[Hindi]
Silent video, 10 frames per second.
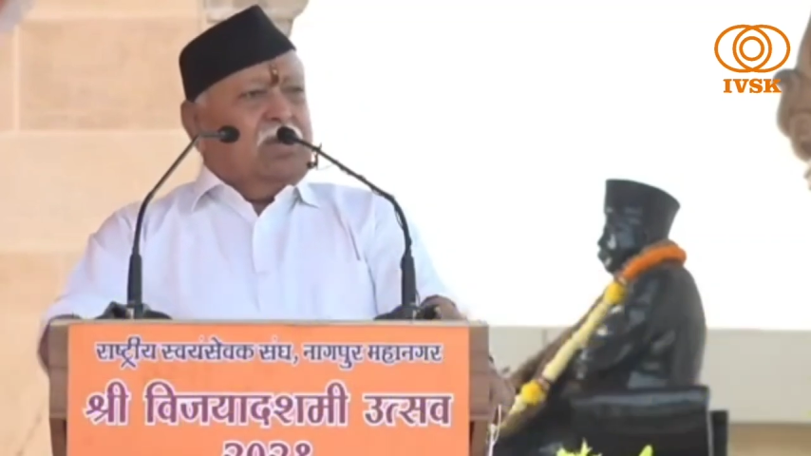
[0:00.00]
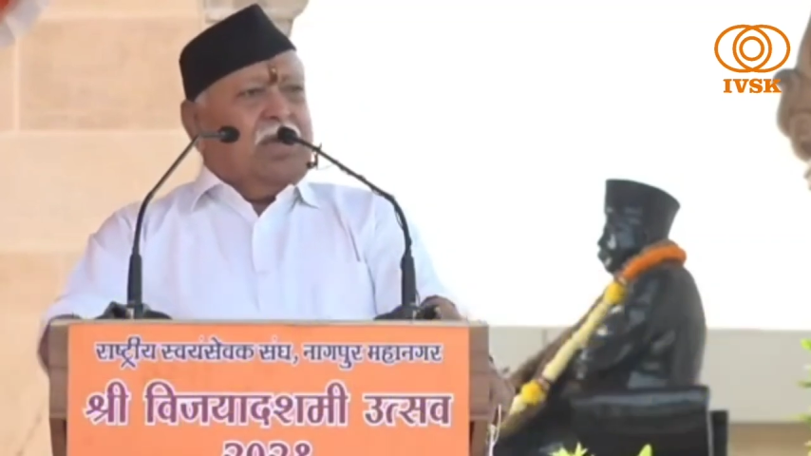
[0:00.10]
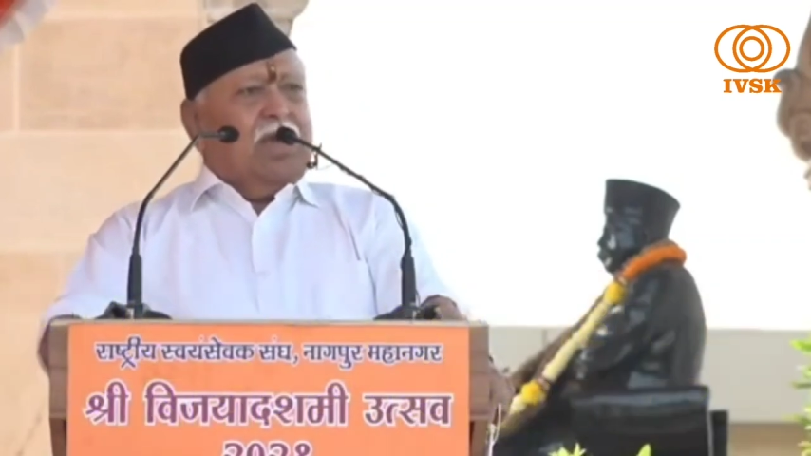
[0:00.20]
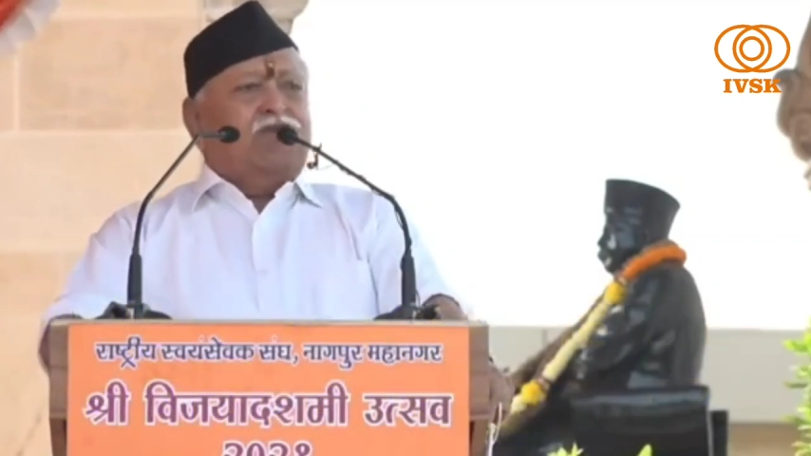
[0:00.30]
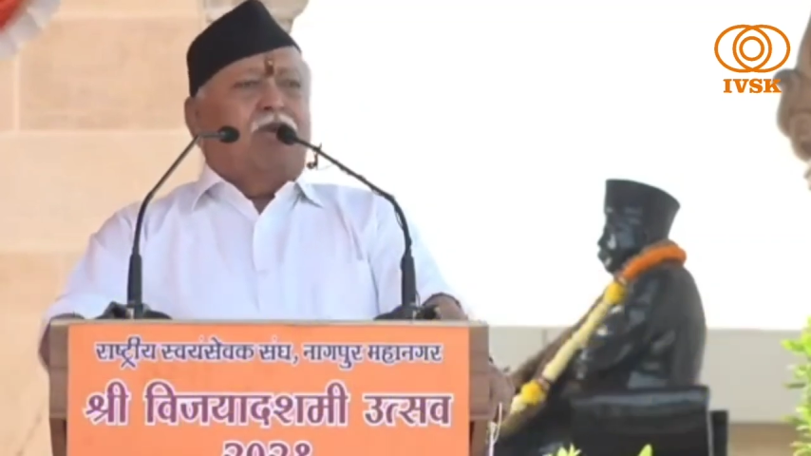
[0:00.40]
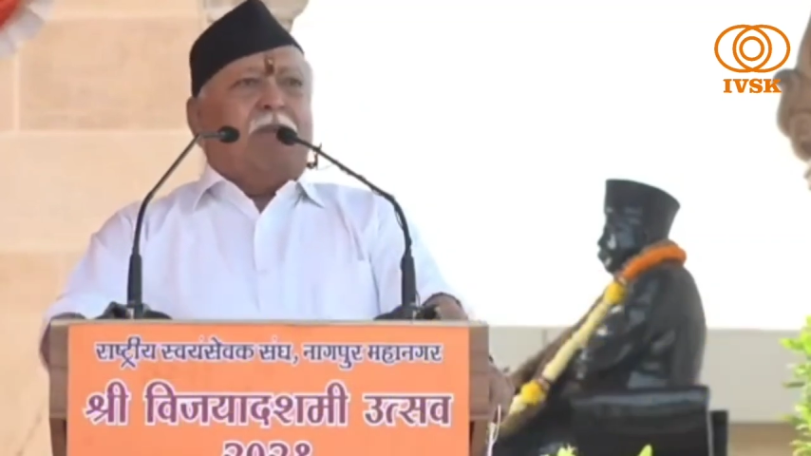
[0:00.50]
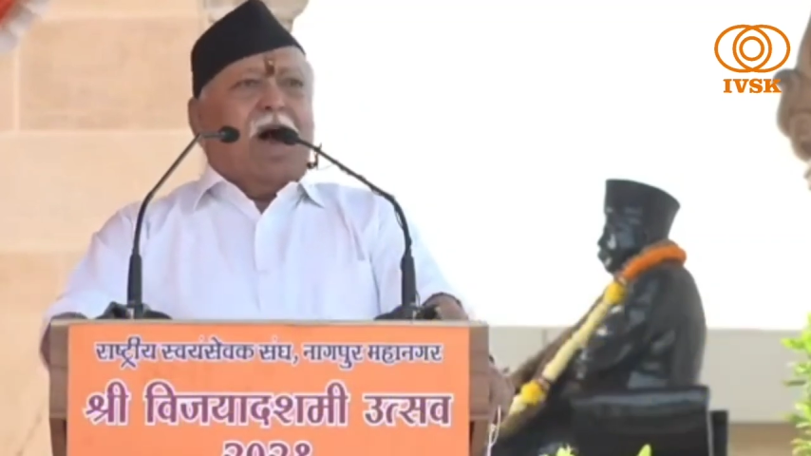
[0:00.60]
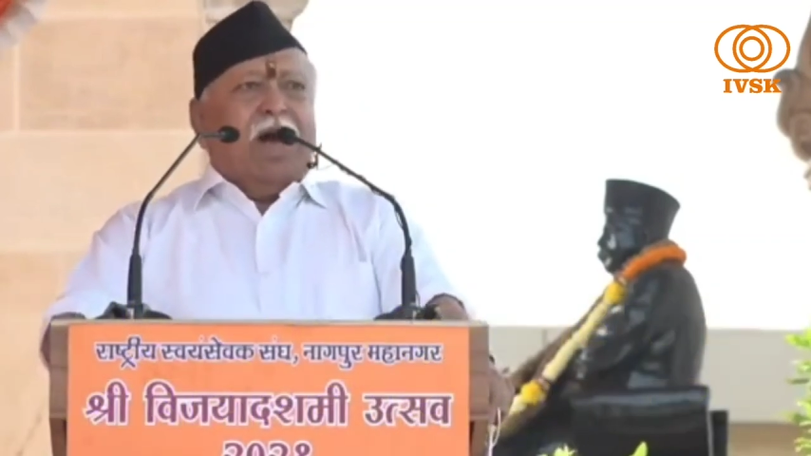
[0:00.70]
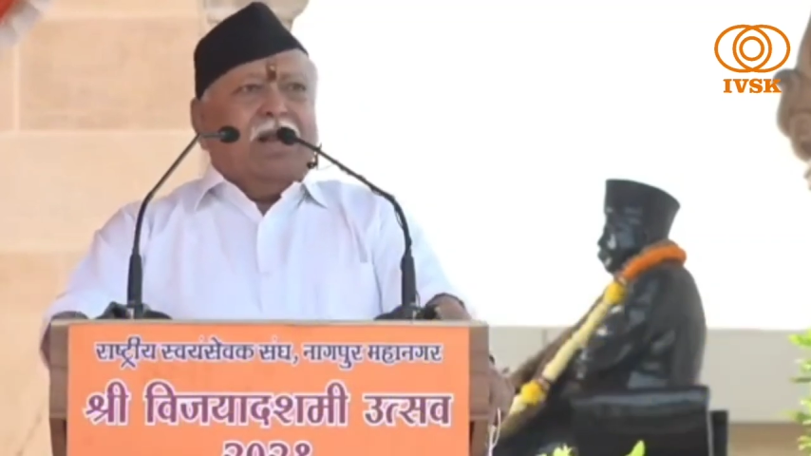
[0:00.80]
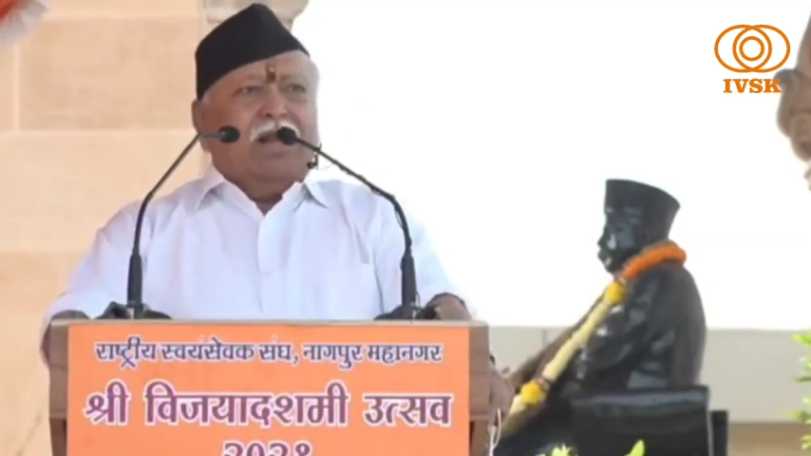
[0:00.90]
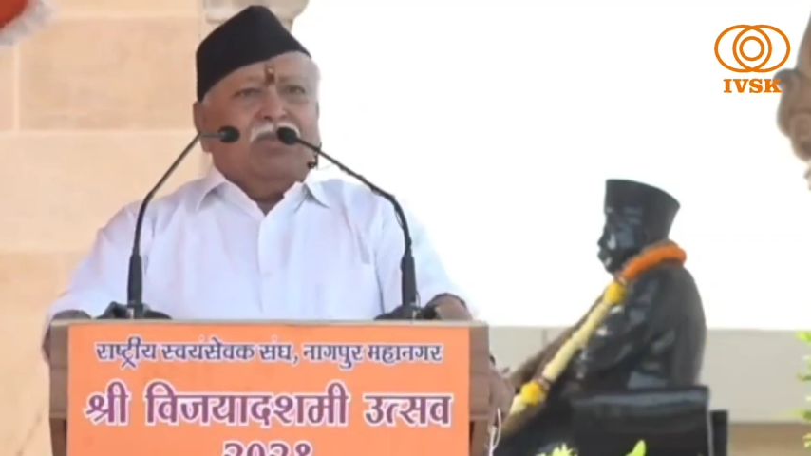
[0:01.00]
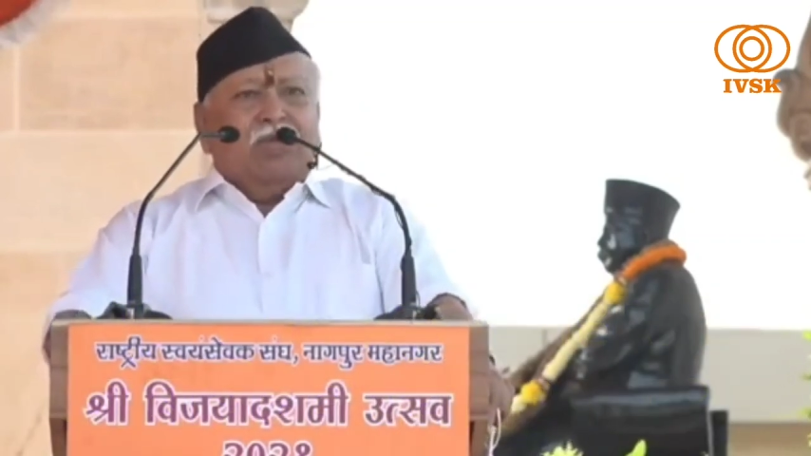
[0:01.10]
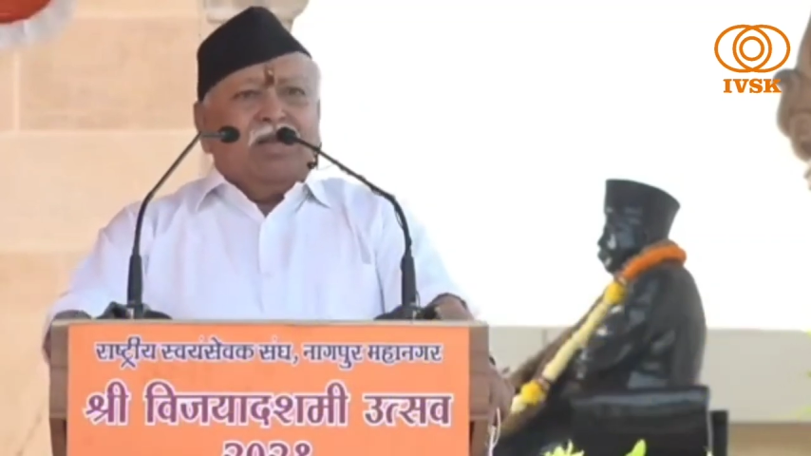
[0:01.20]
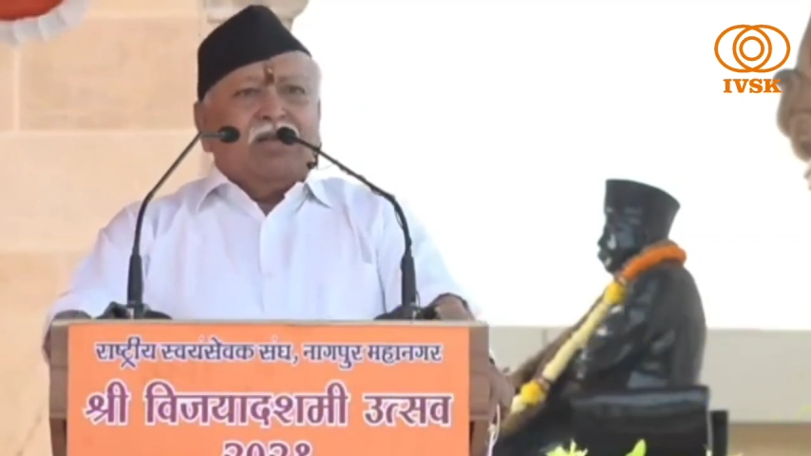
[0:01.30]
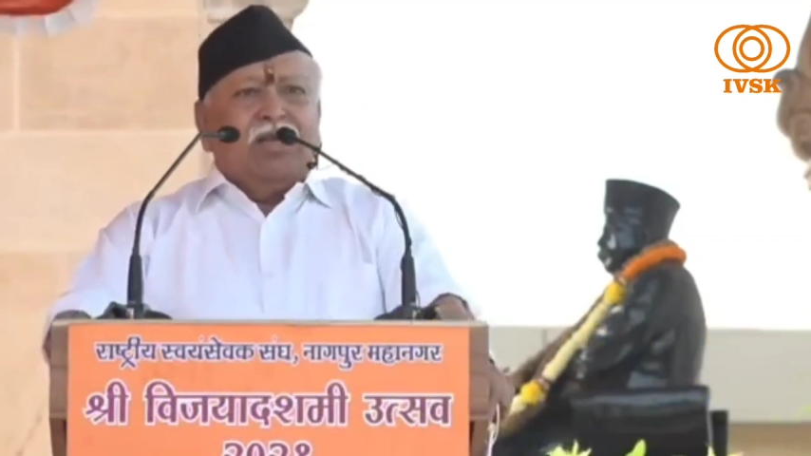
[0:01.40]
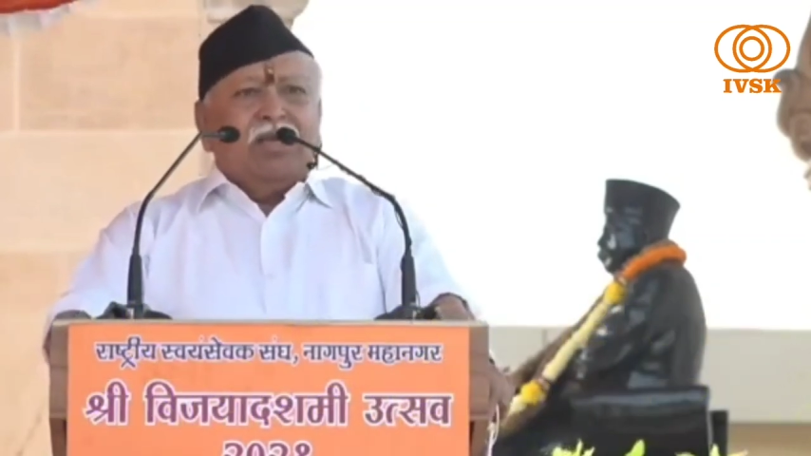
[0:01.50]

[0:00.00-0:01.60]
कि ये जो भारतवर्ष